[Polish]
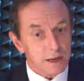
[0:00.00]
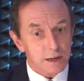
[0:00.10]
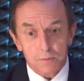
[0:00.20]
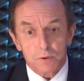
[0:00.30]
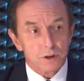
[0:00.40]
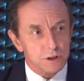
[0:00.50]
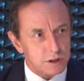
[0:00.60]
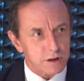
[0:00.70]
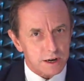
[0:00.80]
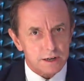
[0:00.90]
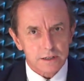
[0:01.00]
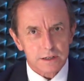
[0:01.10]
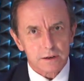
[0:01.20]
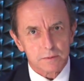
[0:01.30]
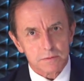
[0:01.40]
jako młodszy kolega, z
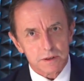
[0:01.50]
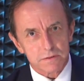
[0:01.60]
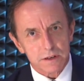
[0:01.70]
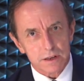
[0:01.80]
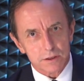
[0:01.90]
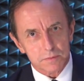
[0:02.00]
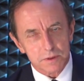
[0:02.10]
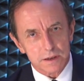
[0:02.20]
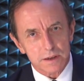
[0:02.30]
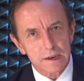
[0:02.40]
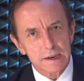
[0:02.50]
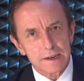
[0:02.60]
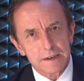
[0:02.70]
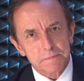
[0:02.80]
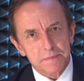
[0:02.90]
czego byłem niezwykle dumny.
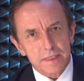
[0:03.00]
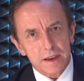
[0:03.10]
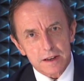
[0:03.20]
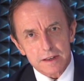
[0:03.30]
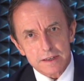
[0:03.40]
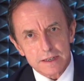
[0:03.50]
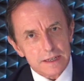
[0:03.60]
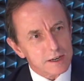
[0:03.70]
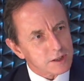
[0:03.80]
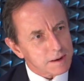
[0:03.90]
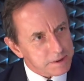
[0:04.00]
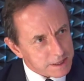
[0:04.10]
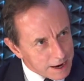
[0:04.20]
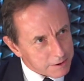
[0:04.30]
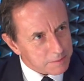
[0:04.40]
I go
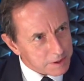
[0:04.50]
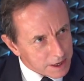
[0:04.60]
zapytałem,